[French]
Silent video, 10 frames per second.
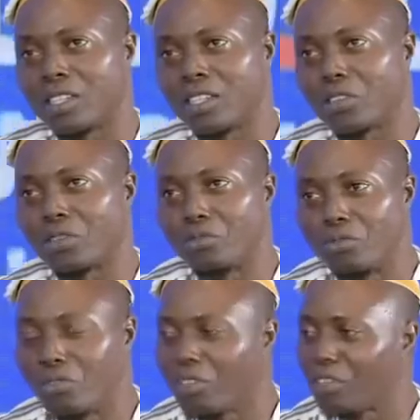et que
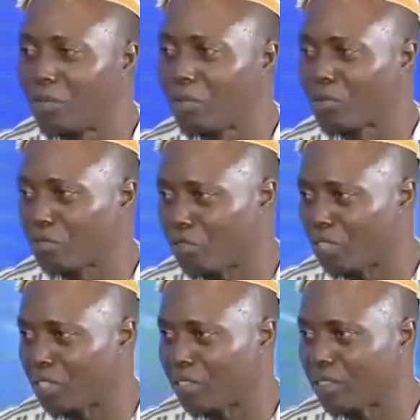nous, on importe du
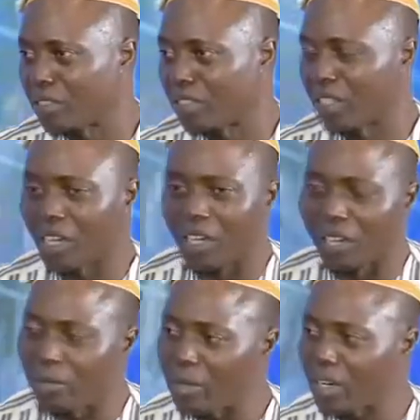riz. Il y a
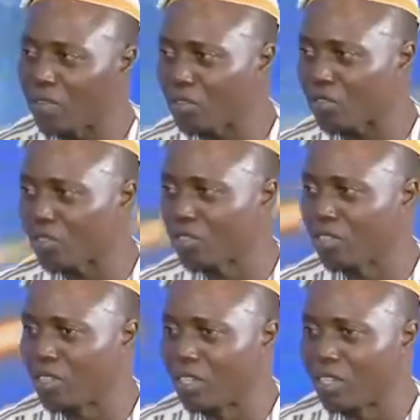un paradoxe.
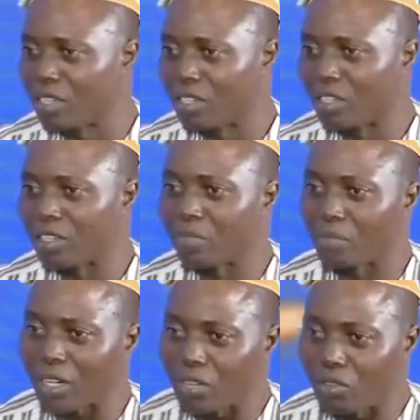Et ce
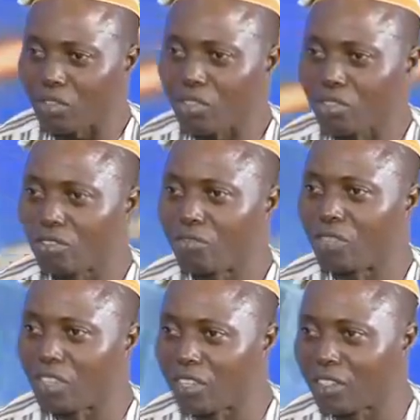paradoxe
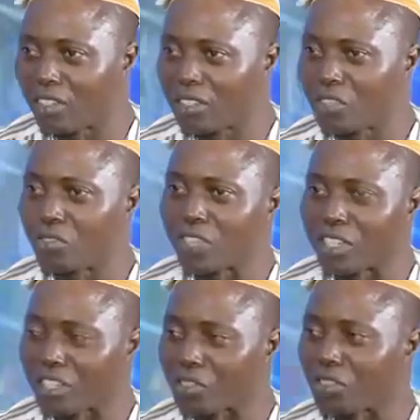vient sur
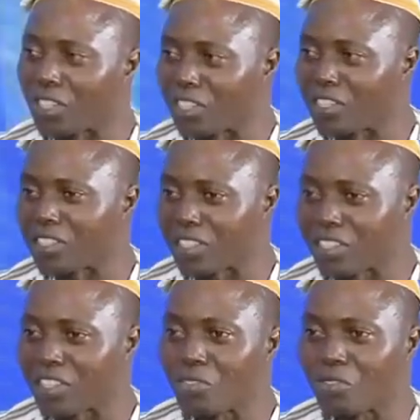ces questions
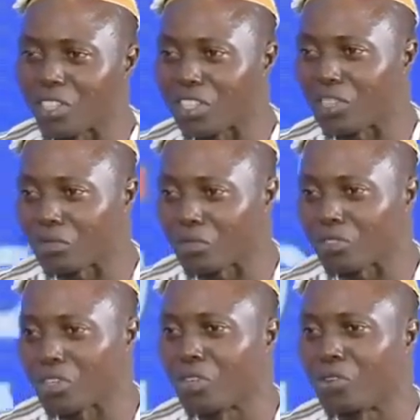existentielles qu'on
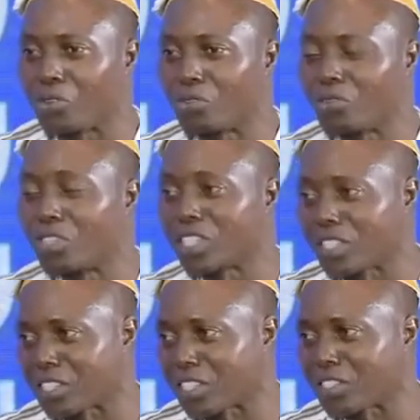s'interroge au niveau de
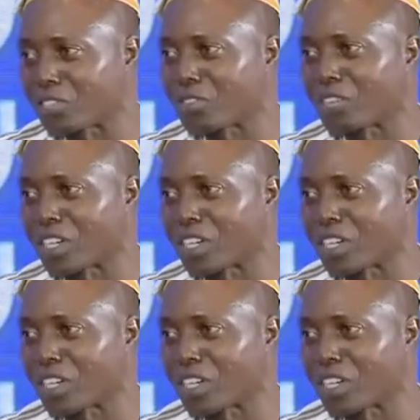ces états généraux de